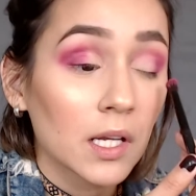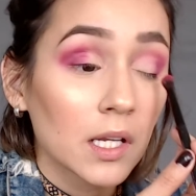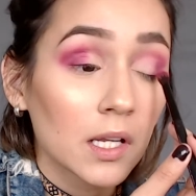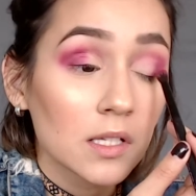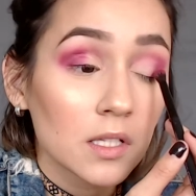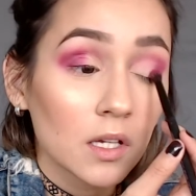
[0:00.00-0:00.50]

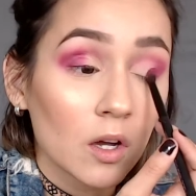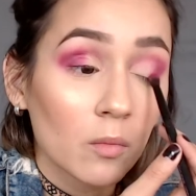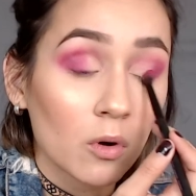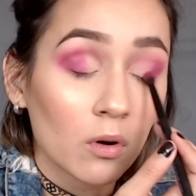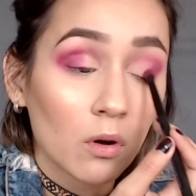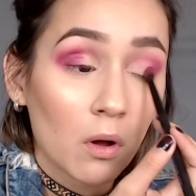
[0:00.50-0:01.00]
líneas así
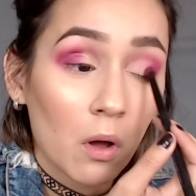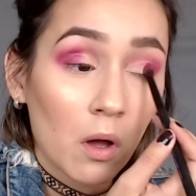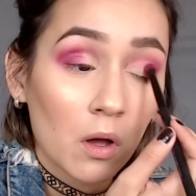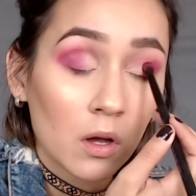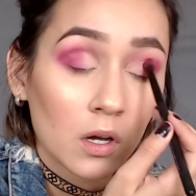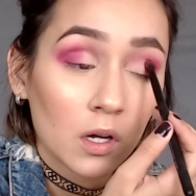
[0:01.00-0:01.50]
como
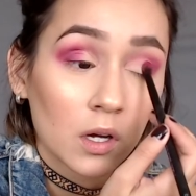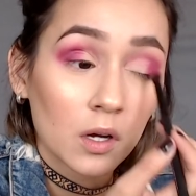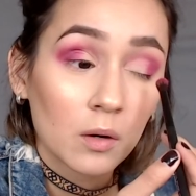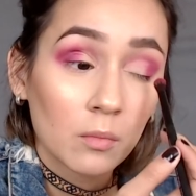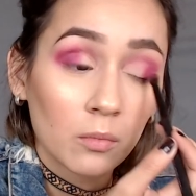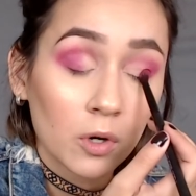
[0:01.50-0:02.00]

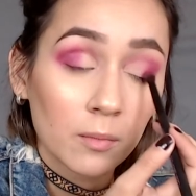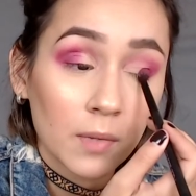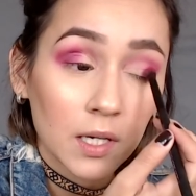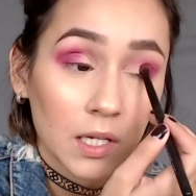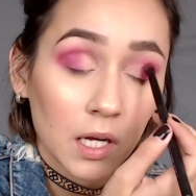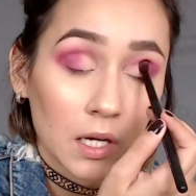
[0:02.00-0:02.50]
muy
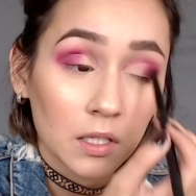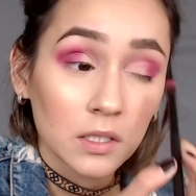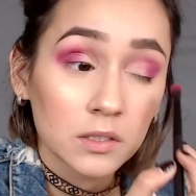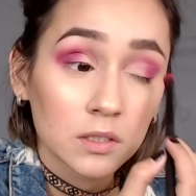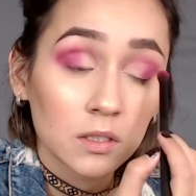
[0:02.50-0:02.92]
marcadas.